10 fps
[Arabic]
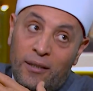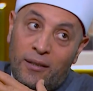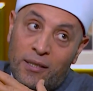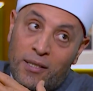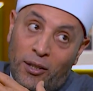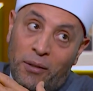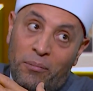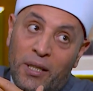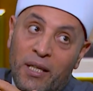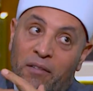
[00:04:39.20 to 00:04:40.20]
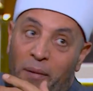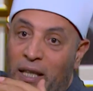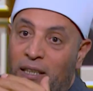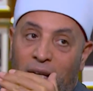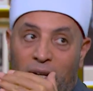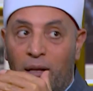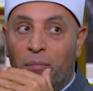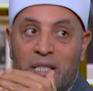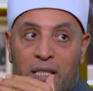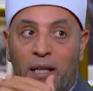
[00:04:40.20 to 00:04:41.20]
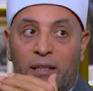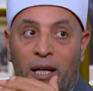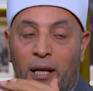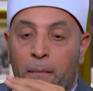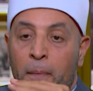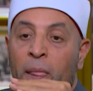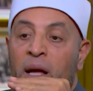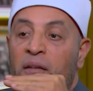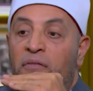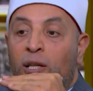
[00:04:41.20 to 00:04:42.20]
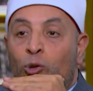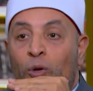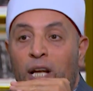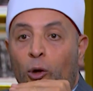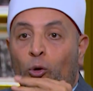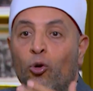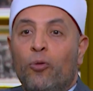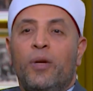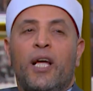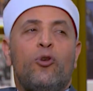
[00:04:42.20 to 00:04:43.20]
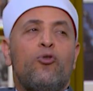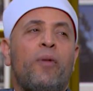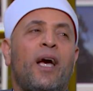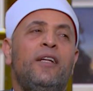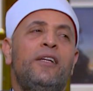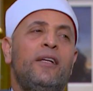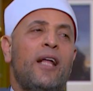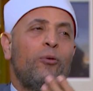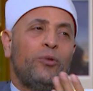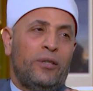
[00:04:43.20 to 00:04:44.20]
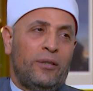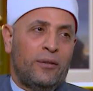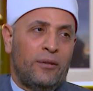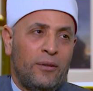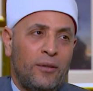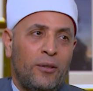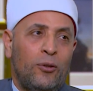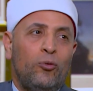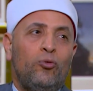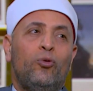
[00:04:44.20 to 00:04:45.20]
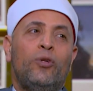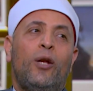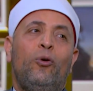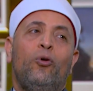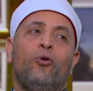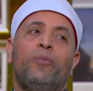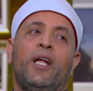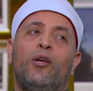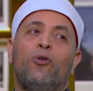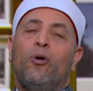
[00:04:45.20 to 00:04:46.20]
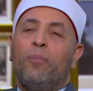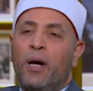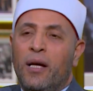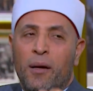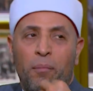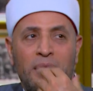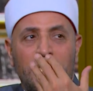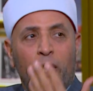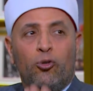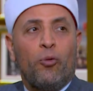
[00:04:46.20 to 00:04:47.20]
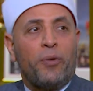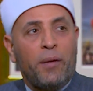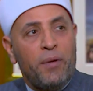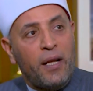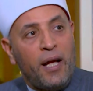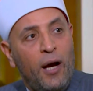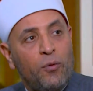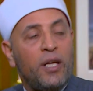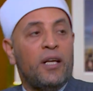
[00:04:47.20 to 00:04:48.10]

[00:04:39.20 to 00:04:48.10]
تصطدم فبدات المنزله تقل فدون الحلم لانهم غاليين قوي دون الحلم لان هم منزلتهم كبيره قوي